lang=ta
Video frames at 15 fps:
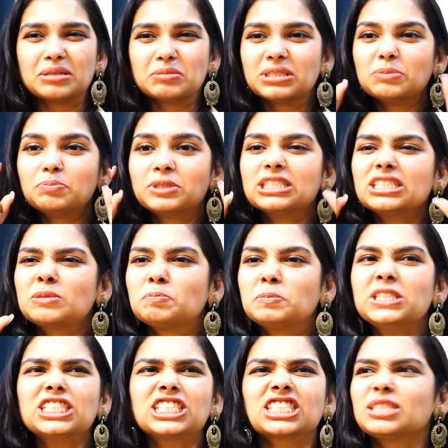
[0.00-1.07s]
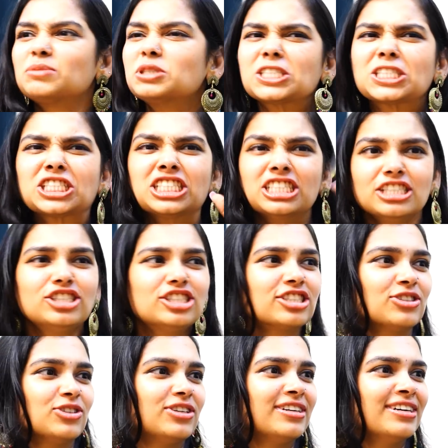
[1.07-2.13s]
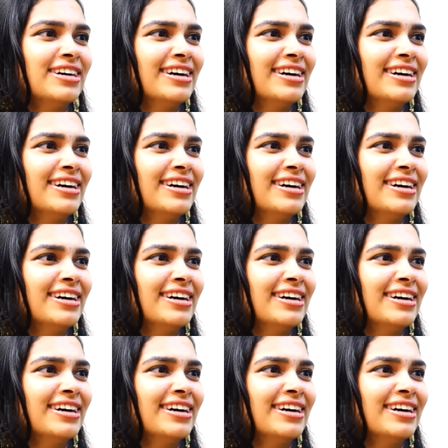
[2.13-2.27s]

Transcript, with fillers: அப்படியே ஸ்பீக்கர்ல கிழிஞ்சிடணும்